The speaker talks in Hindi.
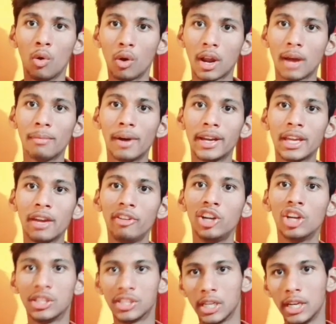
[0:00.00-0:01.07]
और हमारी ये
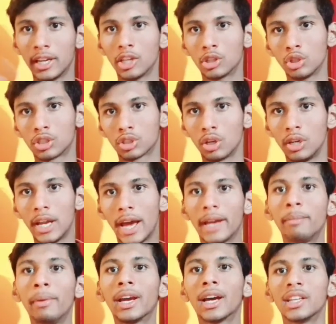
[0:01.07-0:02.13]
वीडियो अच्छी लगी तो इसको
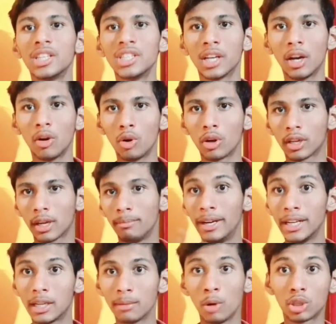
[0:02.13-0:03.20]
लाइक भी कर दीजिएगा और
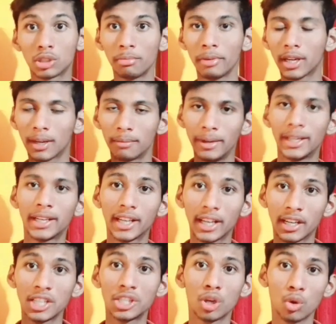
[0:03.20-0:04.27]
कमेंट बॉक्स में कमेंट
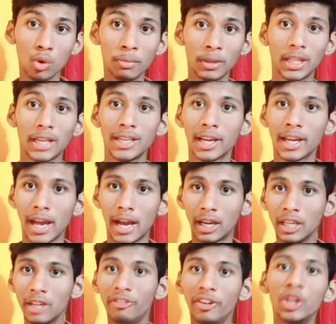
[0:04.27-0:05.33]
करके जरूर बताइए कि
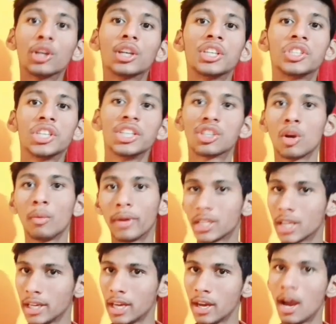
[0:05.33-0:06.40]
अगली वीडियो किस चीज़ के ऊपर
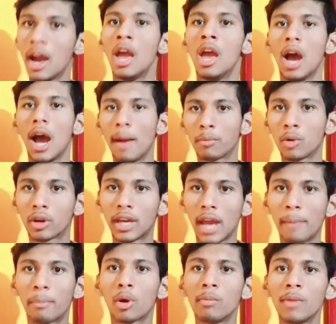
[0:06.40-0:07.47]
चाहिए या आपको
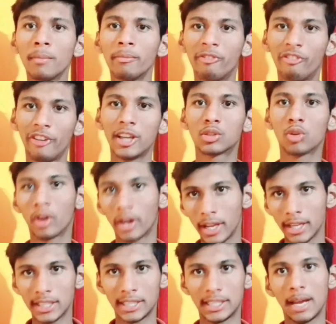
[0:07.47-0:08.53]
क्या प्रॉब्लम फेस हो
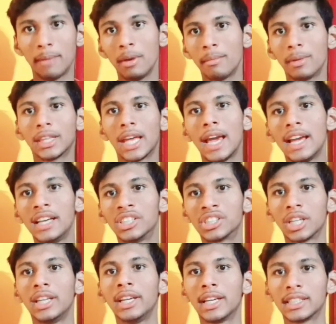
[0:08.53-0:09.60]
रही है जैसे हमने बताया
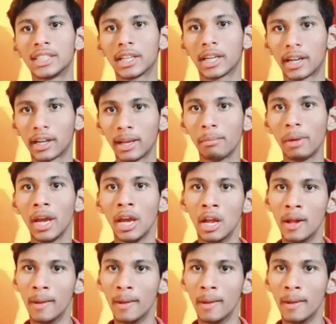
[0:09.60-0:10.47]
इस तरीके से करने में